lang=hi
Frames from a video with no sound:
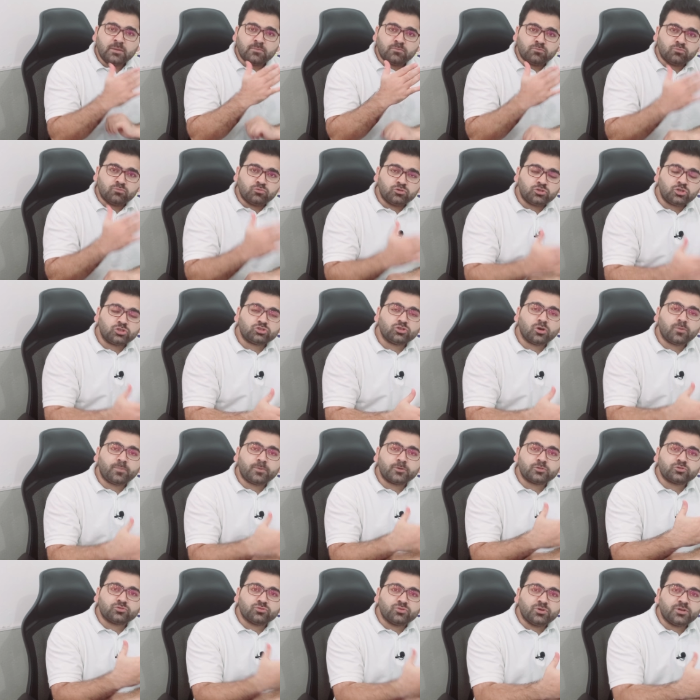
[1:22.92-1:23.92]
मुझे तो
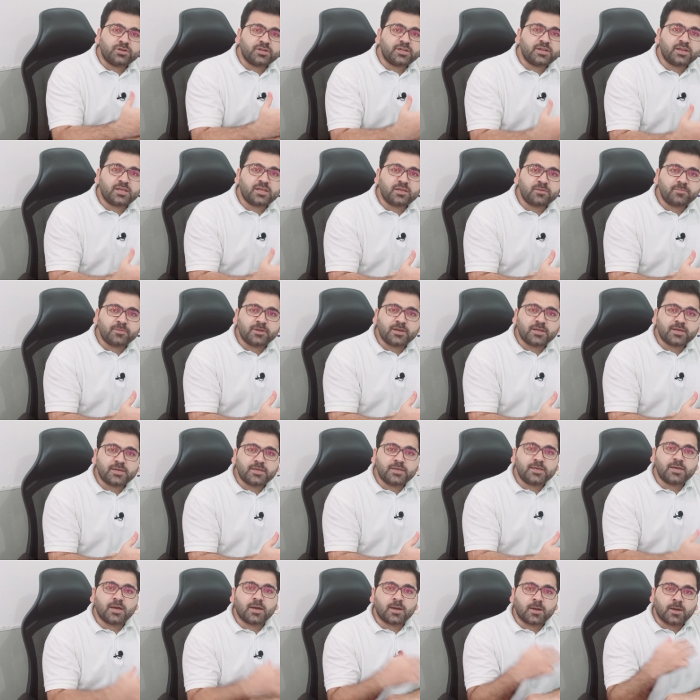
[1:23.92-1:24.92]
अपॉर्चुनिटी नहीं
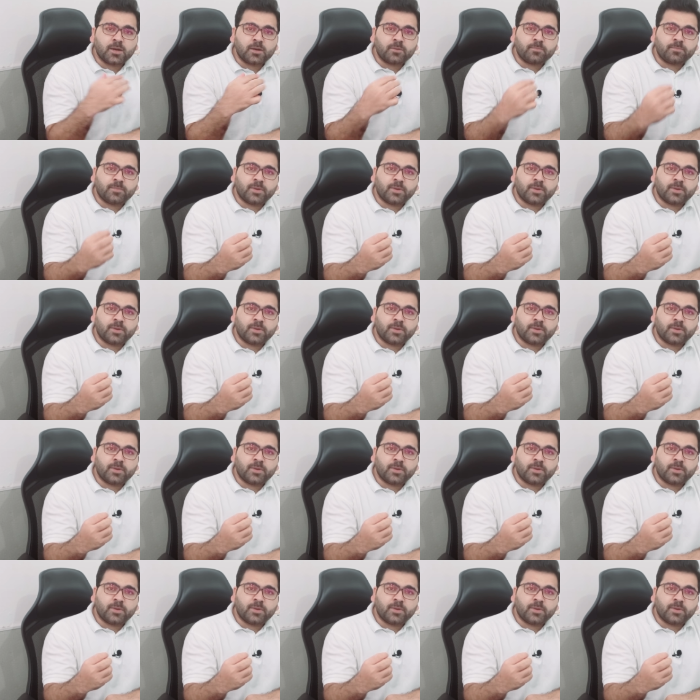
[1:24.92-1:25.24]
मिलेगी अगर